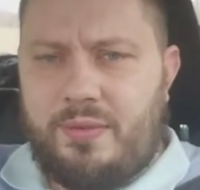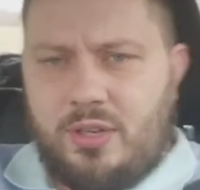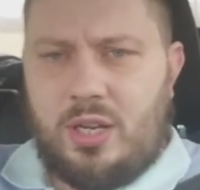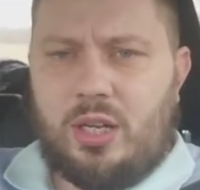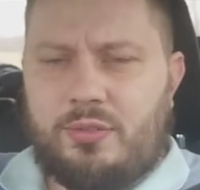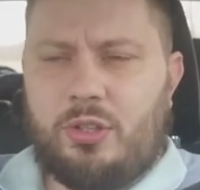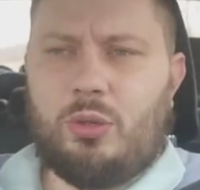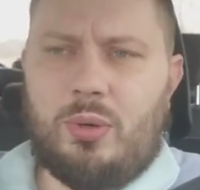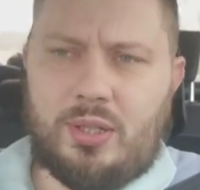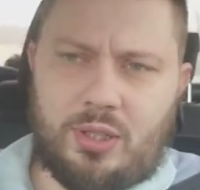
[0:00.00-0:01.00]
wnikać w
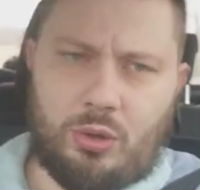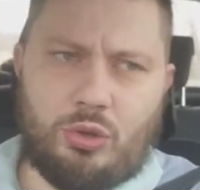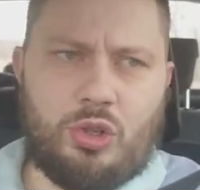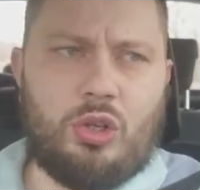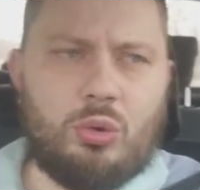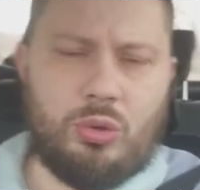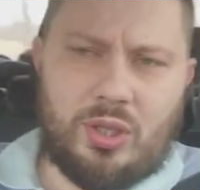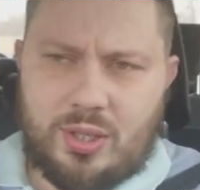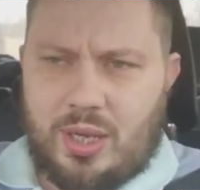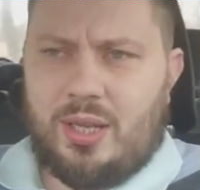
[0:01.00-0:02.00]
sytuację rodzinną
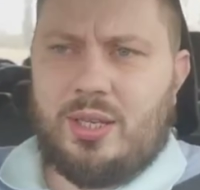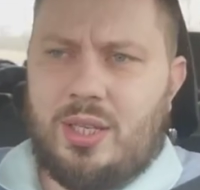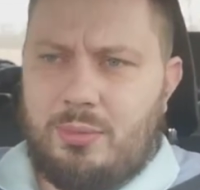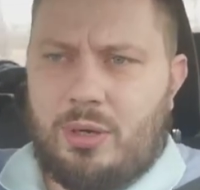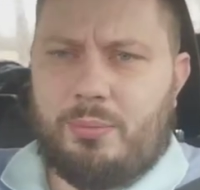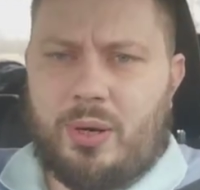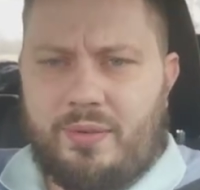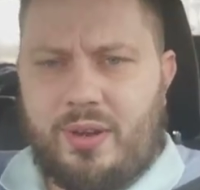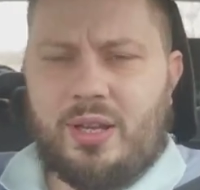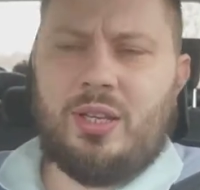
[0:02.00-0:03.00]
dziecka i nie ma
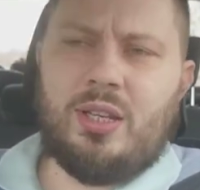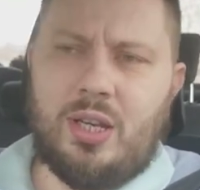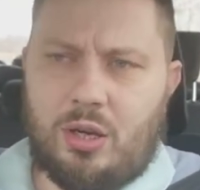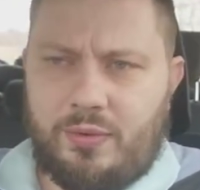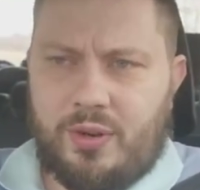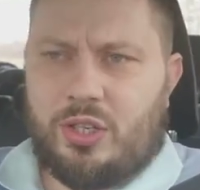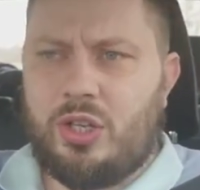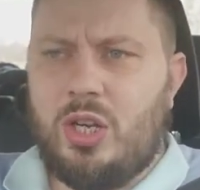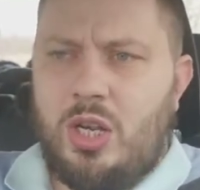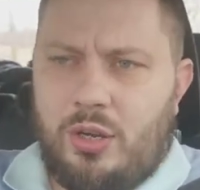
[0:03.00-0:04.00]
prawa ingerować
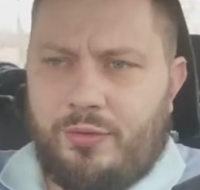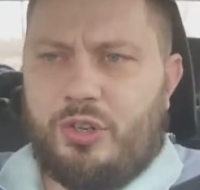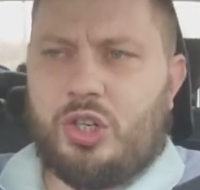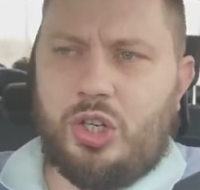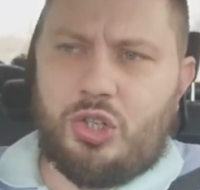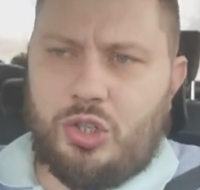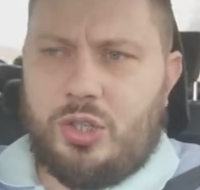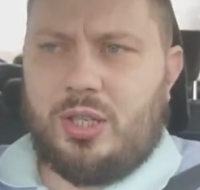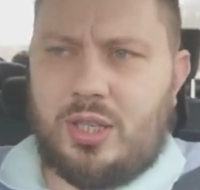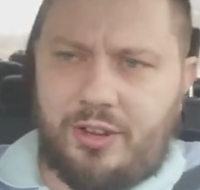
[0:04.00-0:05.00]
w rzeczy
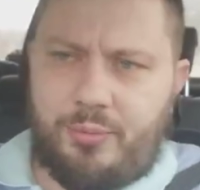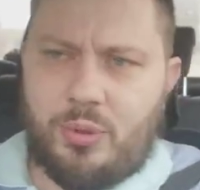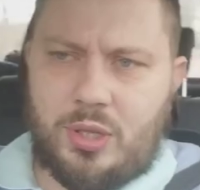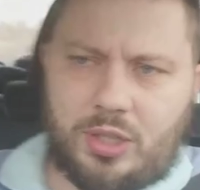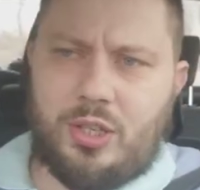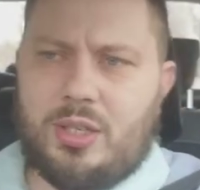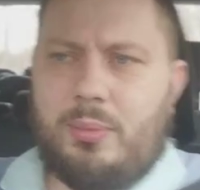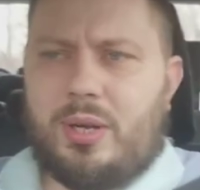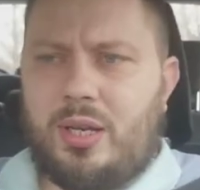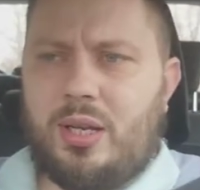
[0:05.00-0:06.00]
dziecka w postaci
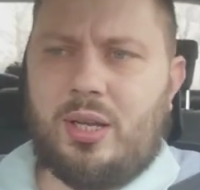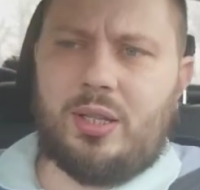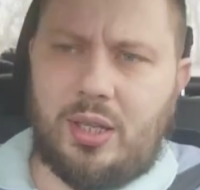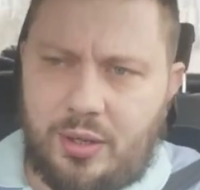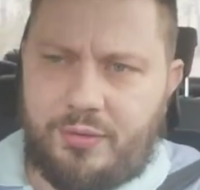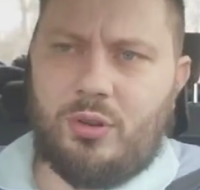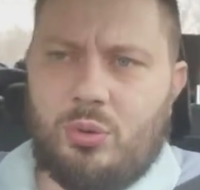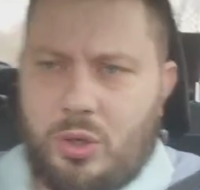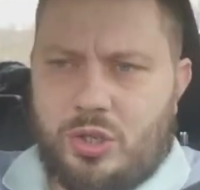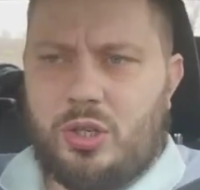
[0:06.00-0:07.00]
zabrania
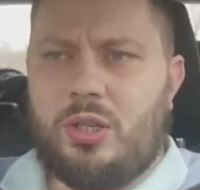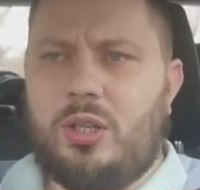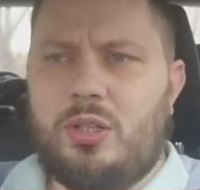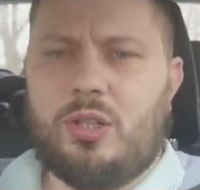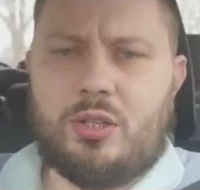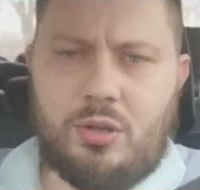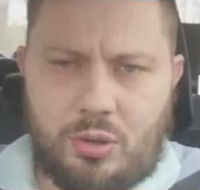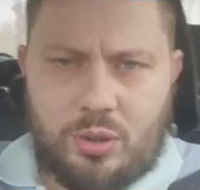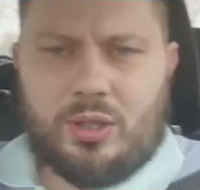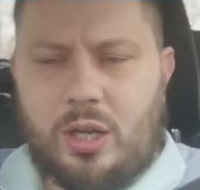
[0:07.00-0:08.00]
telefonu, jeżeli
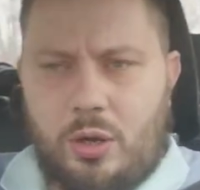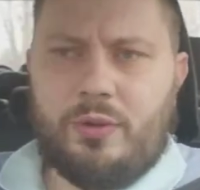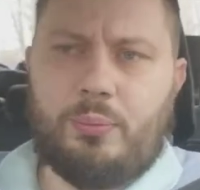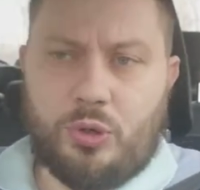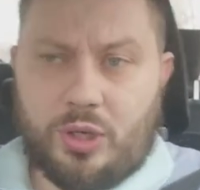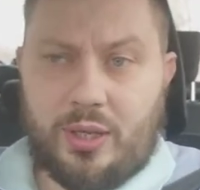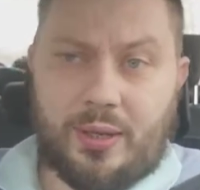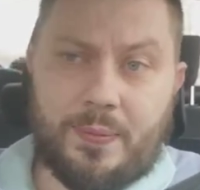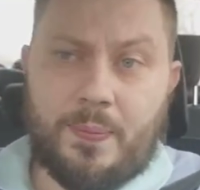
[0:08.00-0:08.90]
dziecko takowy posiada.